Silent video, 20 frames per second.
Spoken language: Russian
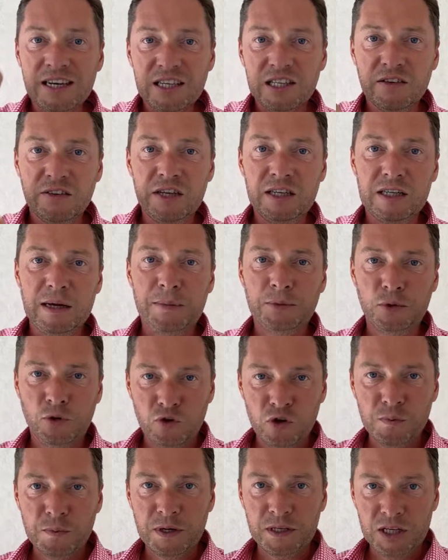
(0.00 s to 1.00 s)
своих
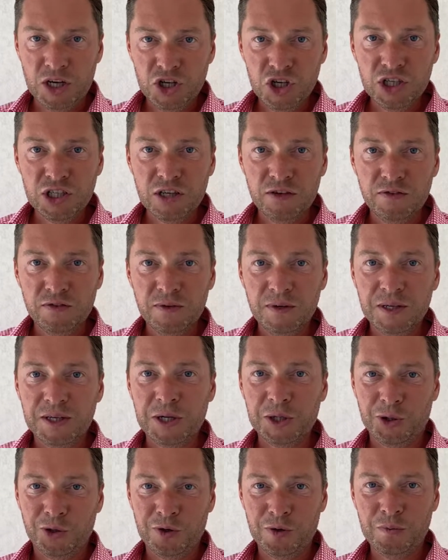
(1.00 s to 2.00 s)
оптовых продажников,
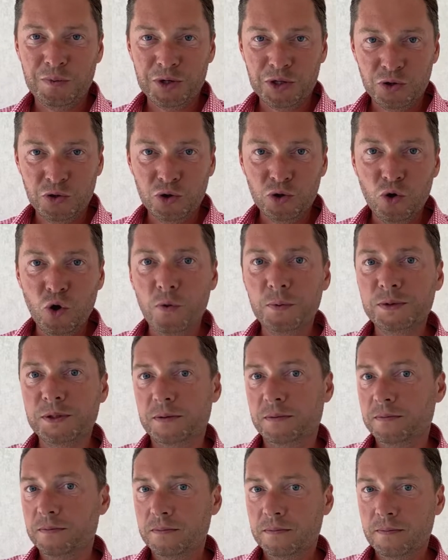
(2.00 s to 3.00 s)
которые продают оптом.